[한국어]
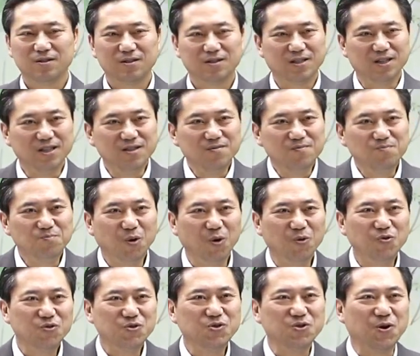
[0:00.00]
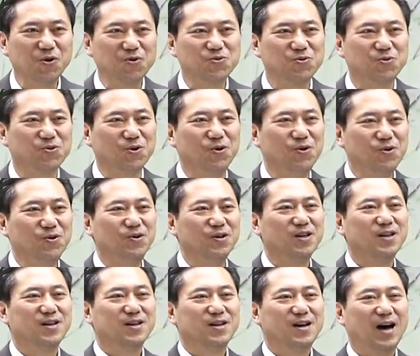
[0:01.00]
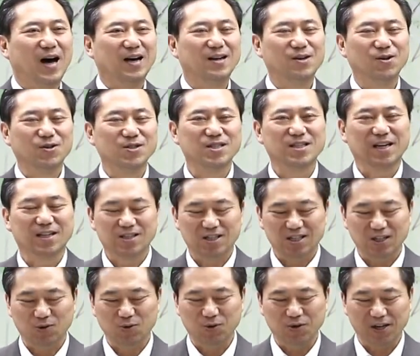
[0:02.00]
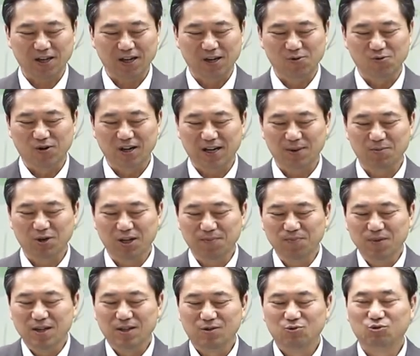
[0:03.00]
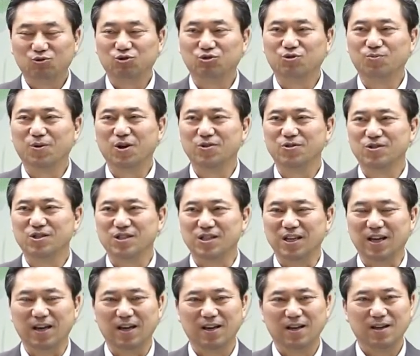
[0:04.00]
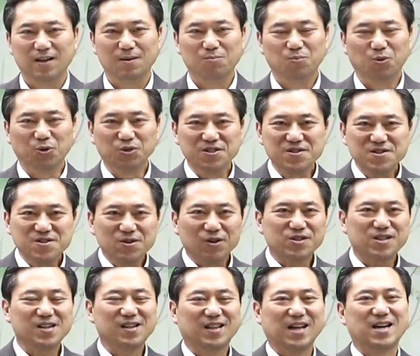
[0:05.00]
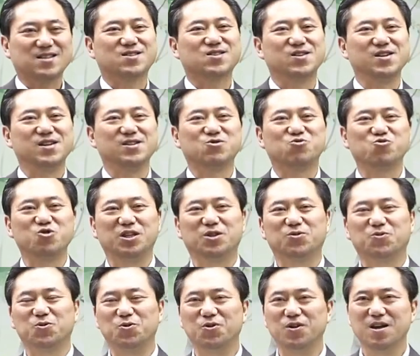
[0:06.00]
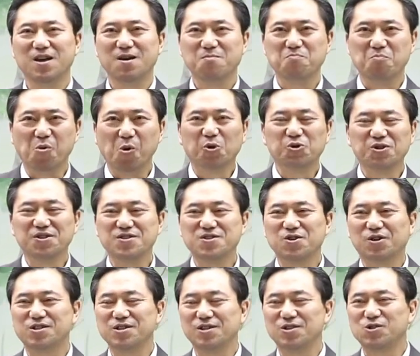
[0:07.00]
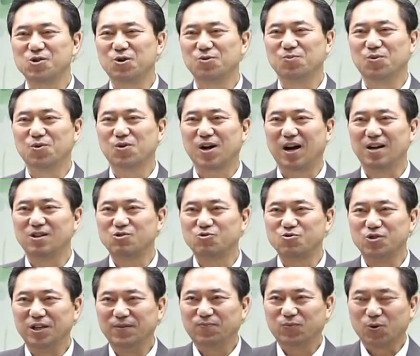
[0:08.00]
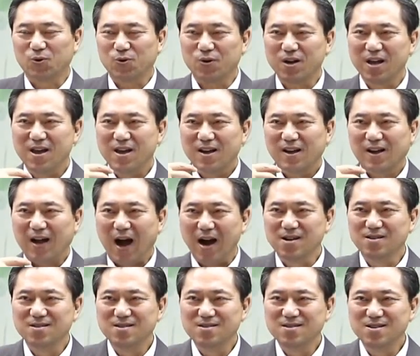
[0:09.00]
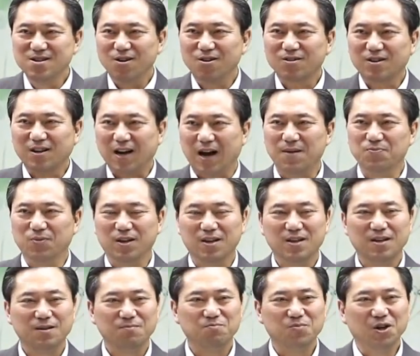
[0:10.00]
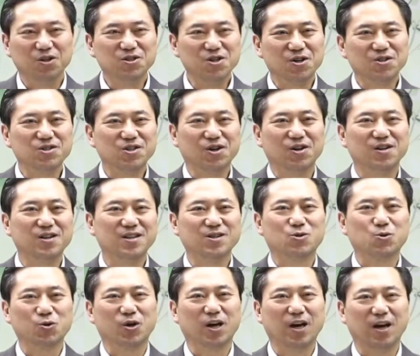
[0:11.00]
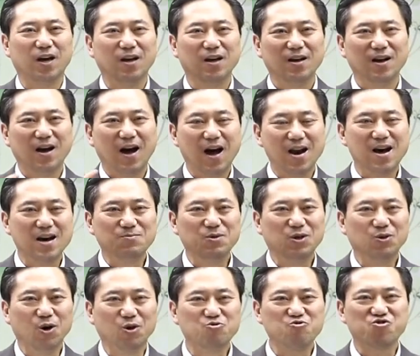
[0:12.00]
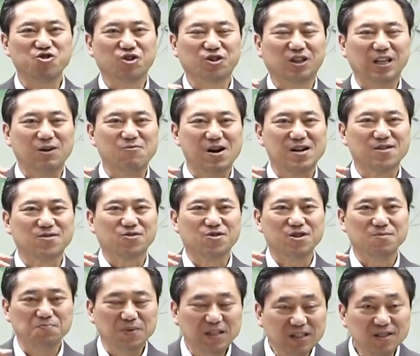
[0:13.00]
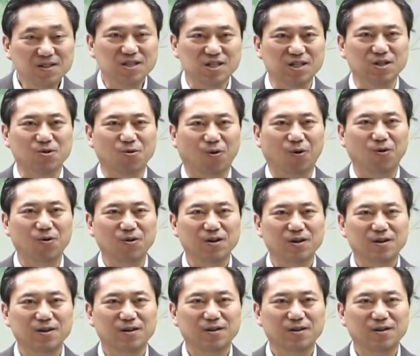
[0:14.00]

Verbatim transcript: 근본적으로 알러지가 치료되기를 원하면 두 번째, 모든 것을 다스릴 수 있고 모든 것을 정복할 수 있도록 강력한 면역력을 이 속에 하나님이 넣어주셨다고 하는 것을 믿으시고